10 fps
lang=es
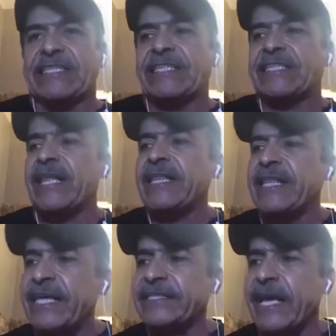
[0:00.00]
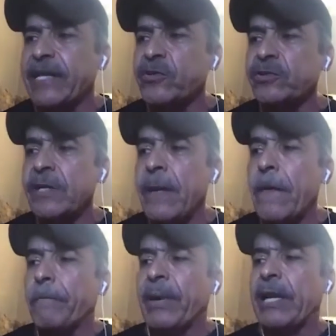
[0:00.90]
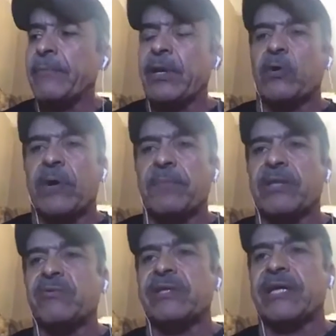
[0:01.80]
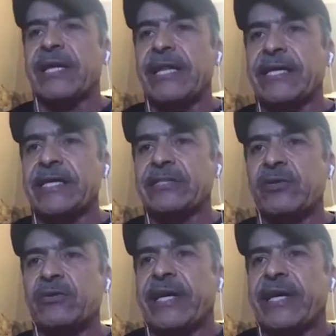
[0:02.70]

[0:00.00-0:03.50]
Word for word: necesitan 10 años para el mejoramiento integral de gestión.